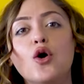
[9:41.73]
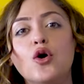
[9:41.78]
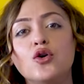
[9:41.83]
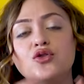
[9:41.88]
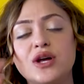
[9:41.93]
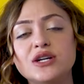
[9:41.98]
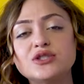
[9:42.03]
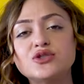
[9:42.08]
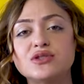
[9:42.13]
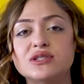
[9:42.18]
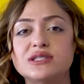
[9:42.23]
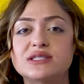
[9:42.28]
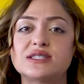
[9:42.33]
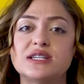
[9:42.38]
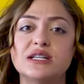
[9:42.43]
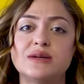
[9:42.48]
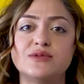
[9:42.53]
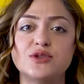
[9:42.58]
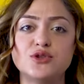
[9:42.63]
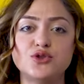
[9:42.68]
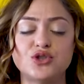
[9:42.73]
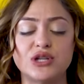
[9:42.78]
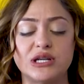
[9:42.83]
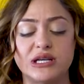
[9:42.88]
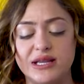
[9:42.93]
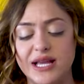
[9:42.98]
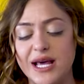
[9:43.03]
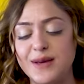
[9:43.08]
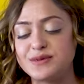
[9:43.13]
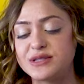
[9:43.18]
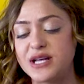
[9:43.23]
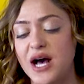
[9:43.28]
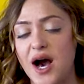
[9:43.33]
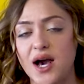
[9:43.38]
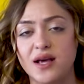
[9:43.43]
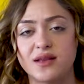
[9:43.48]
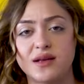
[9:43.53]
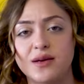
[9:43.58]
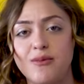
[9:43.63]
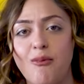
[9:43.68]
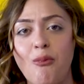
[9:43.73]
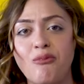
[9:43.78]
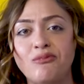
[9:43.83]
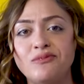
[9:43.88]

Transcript: Ondan sonraki da şu şekilde hepsi aynı.